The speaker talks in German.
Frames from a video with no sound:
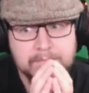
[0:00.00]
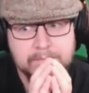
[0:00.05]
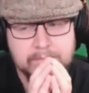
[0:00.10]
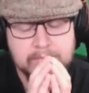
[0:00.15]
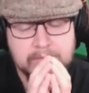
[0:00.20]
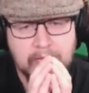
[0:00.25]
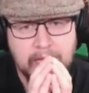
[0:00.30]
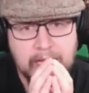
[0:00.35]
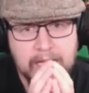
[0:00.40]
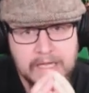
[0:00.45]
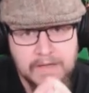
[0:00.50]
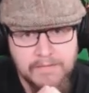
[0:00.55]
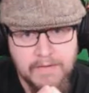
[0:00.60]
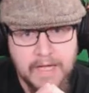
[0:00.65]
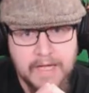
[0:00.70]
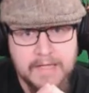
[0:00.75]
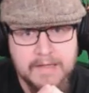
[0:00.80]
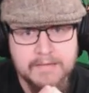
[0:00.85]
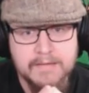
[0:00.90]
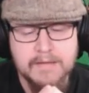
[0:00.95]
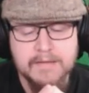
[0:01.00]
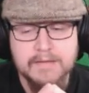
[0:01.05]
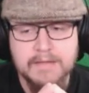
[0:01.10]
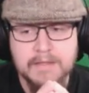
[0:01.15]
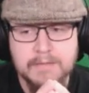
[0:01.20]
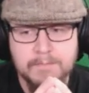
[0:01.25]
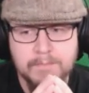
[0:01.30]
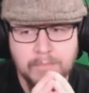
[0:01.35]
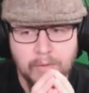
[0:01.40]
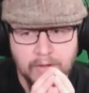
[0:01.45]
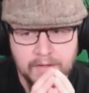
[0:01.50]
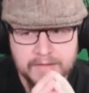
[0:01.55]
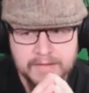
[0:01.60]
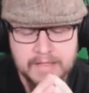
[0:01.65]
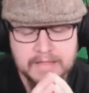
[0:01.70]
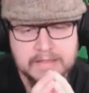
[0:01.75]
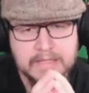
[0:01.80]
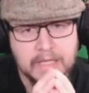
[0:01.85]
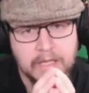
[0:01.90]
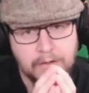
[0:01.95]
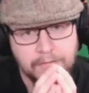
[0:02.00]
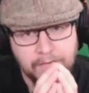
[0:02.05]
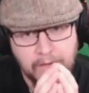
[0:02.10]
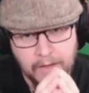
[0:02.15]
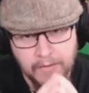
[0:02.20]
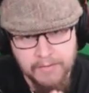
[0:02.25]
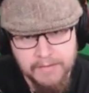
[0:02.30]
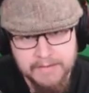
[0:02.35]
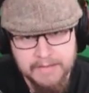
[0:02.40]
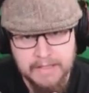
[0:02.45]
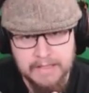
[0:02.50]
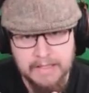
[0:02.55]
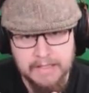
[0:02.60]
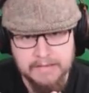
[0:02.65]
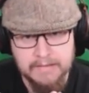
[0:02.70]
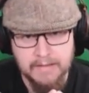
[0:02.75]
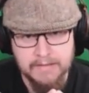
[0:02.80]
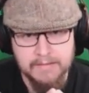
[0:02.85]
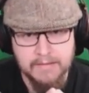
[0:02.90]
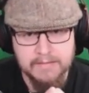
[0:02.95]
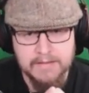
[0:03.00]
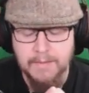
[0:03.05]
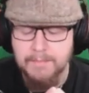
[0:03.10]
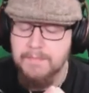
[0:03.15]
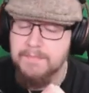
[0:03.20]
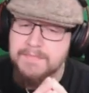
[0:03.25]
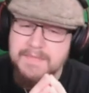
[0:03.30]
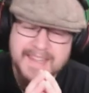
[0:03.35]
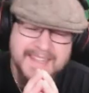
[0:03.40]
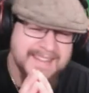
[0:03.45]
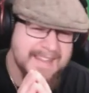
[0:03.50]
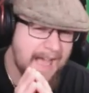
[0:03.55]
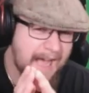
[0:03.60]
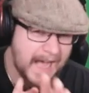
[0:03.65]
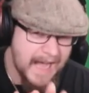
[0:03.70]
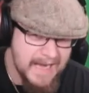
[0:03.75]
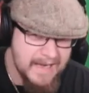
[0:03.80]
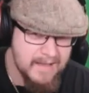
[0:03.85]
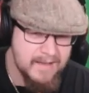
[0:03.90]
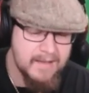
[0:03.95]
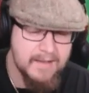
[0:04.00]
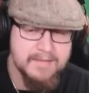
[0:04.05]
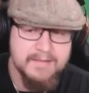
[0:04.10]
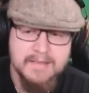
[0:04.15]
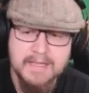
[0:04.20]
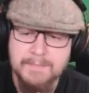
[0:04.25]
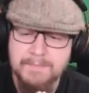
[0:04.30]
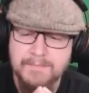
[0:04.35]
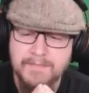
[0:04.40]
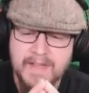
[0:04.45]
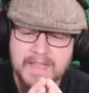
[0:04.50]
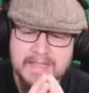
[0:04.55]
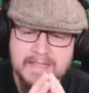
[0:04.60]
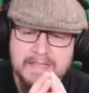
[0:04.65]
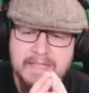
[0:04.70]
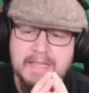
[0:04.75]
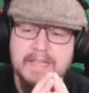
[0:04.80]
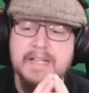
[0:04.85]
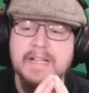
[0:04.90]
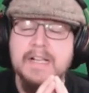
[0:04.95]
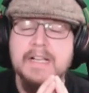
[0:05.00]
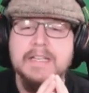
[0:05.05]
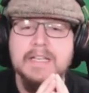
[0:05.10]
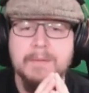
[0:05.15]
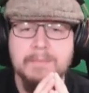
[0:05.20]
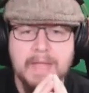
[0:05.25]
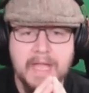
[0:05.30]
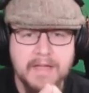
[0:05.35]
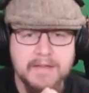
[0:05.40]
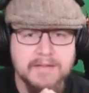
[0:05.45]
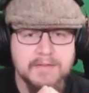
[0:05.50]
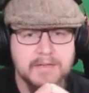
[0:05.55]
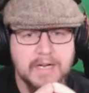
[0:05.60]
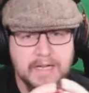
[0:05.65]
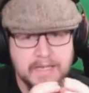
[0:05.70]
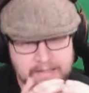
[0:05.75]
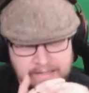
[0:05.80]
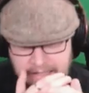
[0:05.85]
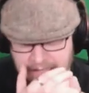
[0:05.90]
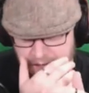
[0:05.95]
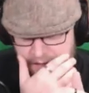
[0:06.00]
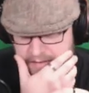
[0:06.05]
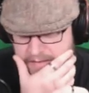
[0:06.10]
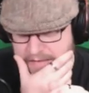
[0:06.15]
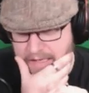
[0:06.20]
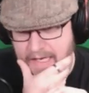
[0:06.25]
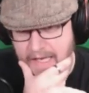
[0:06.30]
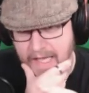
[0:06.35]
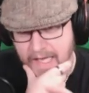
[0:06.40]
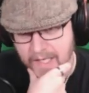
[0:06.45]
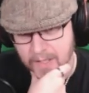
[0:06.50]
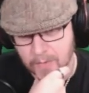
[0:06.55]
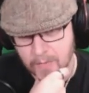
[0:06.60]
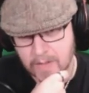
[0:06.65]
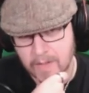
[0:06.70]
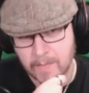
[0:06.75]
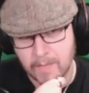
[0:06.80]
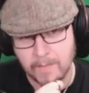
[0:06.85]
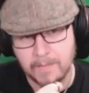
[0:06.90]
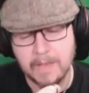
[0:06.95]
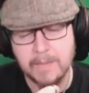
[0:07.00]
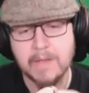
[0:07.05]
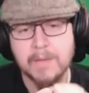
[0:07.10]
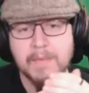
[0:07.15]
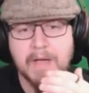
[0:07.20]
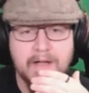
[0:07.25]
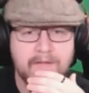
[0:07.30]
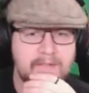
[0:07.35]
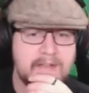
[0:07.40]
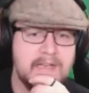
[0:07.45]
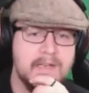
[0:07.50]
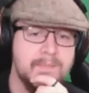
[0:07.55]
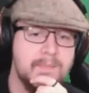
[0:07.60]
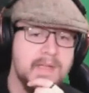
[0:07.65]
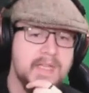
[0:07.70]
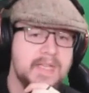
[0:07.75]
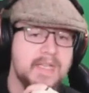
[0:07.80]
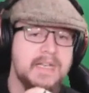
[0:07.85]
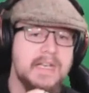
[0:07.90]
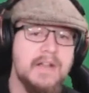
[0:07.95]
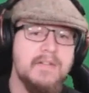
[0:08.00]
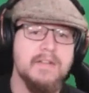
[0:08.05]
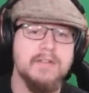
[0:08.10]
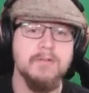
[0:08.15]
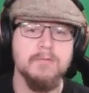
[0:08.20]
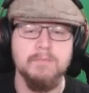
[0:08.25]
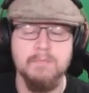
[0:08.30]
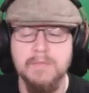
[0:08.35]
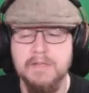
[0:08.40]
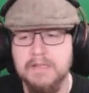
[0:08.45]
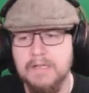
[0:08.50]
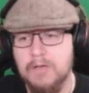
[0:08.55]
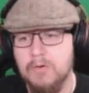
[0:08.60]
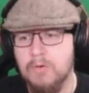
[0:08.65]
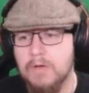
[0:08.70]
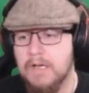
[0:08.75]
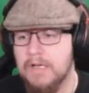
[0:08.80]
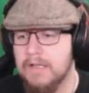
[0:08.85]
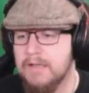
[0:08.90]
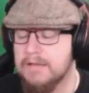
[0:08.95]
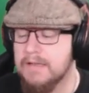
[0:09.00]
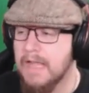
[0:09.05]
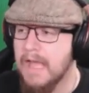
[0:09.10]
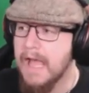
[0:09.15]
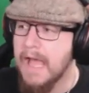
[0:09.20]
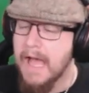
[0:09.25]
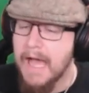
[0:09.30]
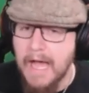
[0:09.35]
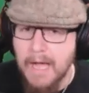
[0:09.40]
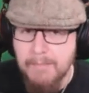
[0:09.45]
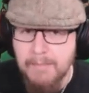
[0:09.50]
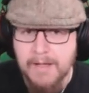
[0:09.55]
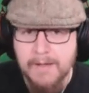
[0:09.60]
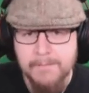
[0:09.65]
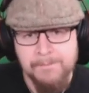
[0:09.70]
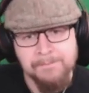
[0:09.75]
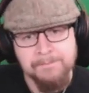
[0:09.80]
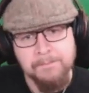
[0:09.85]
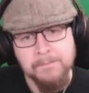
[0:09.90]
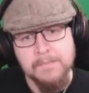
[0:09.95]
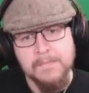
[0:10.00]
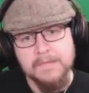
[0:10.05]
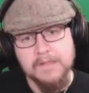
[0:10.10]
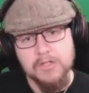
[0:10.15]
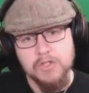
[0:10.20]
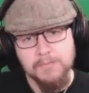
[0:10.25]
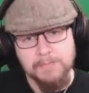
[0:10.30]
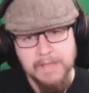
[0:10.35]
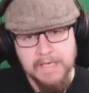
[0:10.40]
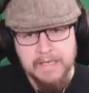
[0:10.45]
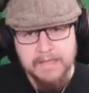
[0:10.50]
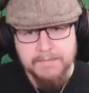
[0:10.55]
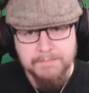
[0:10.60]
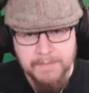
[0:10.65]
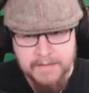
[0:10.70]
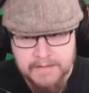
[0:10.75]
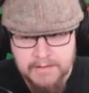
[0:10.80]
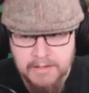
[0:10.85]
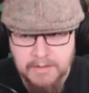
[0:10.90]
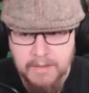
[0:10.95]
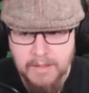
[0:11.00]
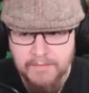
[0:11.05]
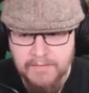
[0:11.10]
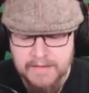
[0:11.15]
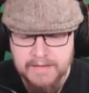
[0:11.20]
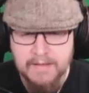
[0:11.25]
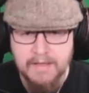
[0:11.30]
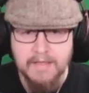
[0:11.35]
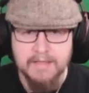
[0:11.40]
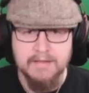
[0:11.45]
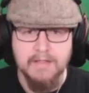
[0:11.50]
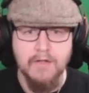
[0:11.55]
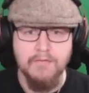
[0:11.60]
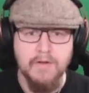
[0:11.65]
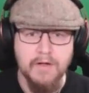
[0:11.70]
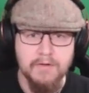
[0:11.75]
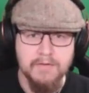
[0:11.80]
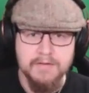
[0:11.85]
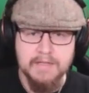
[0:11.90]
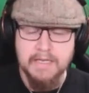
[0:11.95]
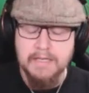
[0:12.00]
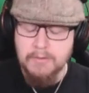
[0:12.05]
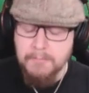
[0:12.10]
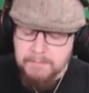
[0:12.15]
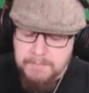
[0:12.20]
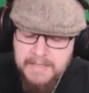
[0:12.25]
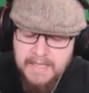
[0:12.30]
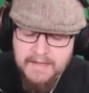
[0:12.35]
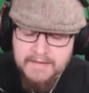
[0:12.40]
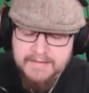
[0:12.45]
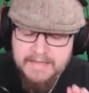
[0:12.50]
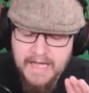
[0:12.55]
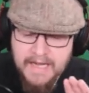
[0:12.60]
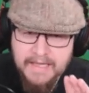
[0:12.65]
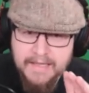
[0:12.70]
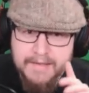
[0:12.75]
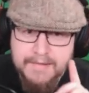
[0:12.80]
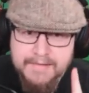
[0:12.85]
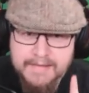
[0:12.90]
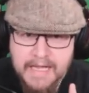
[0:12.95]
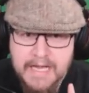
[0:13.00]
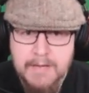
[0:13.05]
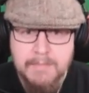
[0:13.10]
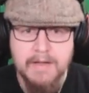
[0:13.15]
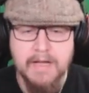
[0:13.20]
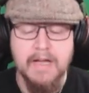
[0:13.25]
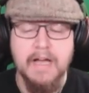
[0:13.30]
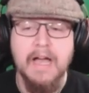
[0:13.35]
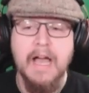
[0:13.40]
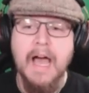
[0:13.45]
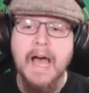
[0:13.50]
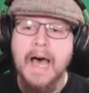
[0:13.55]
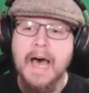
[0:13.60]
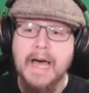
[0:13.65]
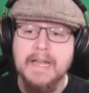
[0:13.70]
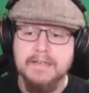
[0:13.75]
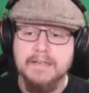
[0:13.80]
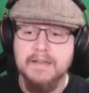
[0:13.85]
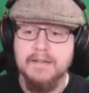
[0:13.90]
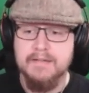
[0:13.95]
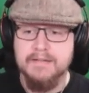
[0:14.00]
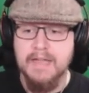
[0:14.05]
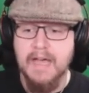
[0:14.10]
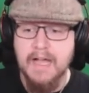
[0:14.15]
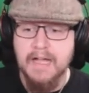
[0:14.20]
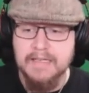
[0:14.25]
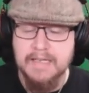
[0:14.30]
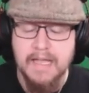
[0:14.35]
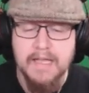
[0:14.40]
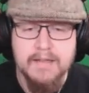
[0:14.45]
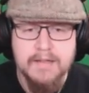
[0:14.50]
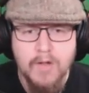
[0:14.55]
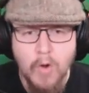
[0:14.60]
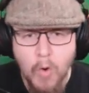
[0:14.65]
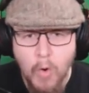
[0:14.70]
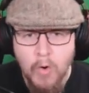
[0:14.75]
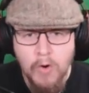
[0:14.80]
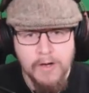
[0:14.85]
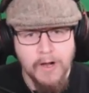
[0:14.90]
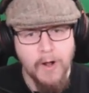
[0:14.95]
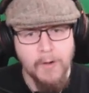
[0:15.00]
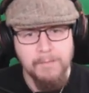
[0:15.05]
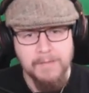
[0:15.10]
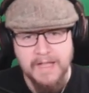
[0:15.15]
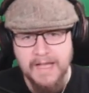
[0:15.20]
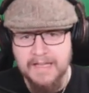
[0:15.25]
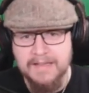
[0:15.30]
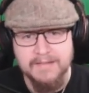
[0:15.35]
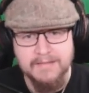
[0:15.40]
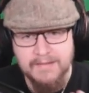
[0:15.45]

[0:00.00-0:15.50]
Teilweise sind Bosse darauf ausgelegt, dass ihr sammelt. Nicht alle. Es gibt welche, da merkst du, da, die kannst du alleine ohne Probleme machen, wenn du ein bisschen levelst und ein bisschen klug agierst. Aber das Spiel ist bis zu einem gewissen Grad darauf ausgelegt. Und Miyazaki selber hat gesagt, er ist unglaublich, er hat